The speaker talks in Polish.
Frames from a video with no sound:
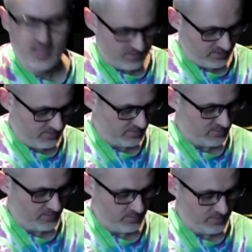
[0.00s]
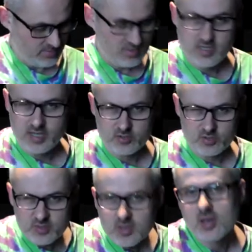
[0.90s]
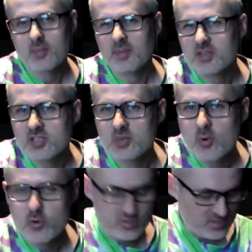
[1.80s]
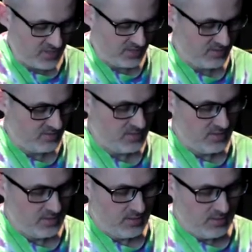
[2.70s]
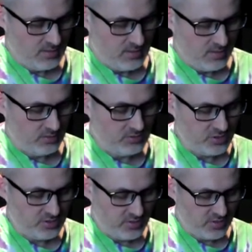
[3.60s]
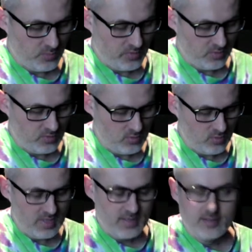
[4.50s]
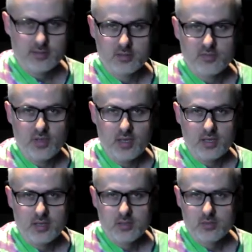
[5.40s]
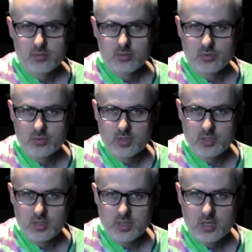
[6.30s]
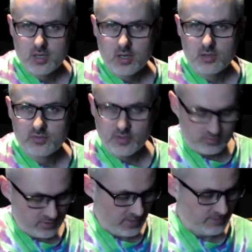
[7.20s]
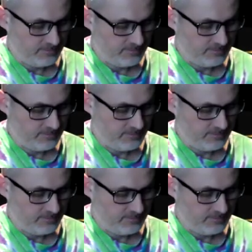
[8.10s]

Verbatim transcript: Ale jakoś, mam nadzieję, pójdzie. Od dziesiątego progu dwie trójki odwrotne.